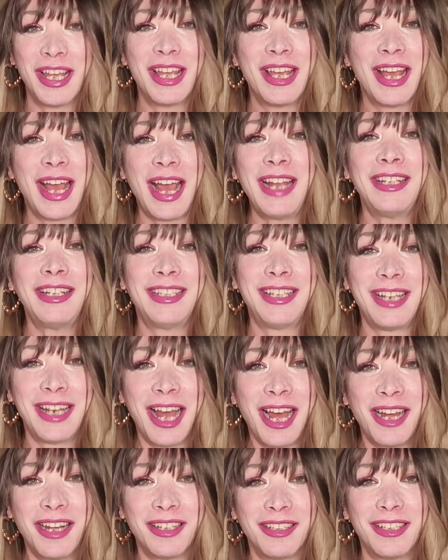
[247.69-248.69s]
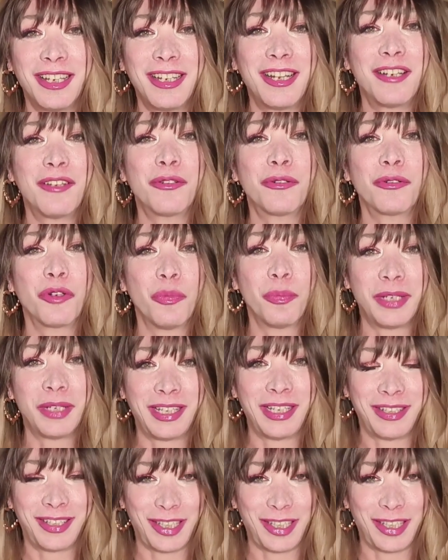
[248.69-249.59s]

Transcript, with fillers: al di là delle loro competenze